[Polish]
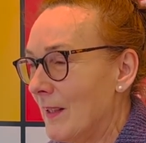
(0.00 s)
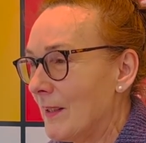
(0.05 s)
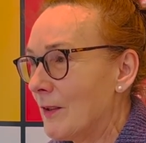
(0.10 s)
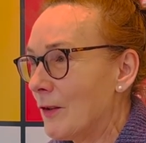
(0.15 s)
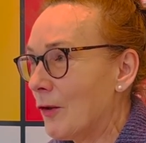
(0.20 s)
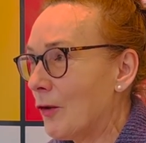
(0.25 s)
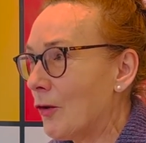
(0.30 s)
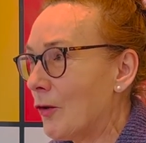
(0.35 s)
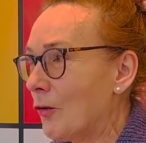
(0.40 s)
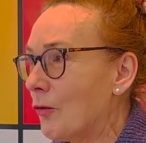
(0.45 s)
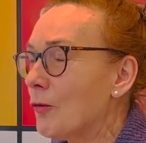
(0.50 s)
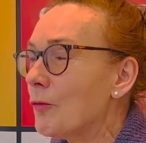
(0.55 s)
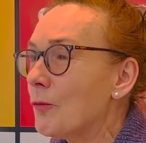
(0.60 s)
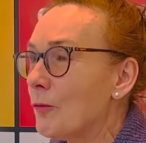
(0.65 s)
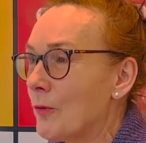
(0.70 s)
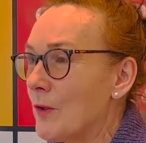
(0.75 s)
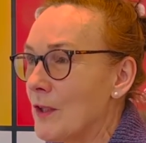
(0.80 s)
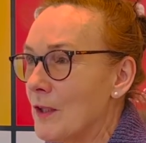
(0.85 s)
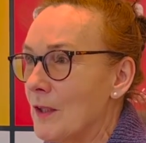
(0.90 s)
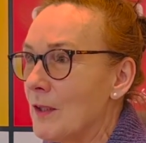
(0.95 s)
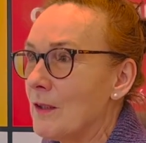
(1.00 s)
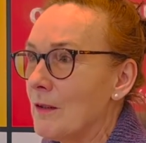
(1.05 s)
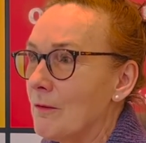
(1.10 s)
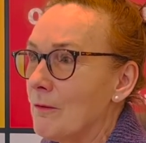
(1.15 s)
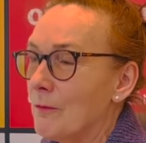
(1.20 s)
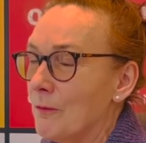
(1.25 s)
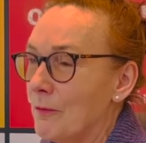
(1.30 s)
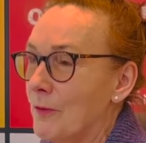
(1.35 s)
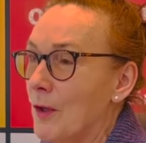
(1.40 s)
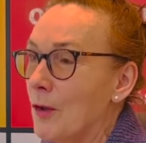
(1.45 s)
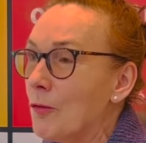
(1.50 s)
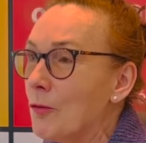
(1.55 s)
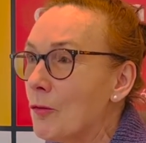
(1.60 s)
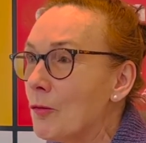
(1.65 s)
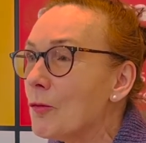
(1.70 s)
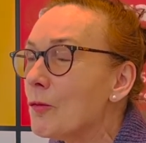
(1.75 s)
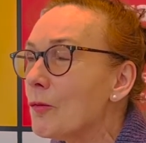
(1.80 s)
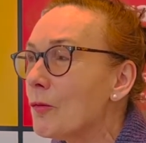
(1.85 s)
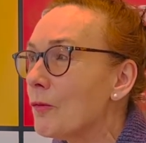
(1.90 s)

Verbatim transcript: to właśnie wielu,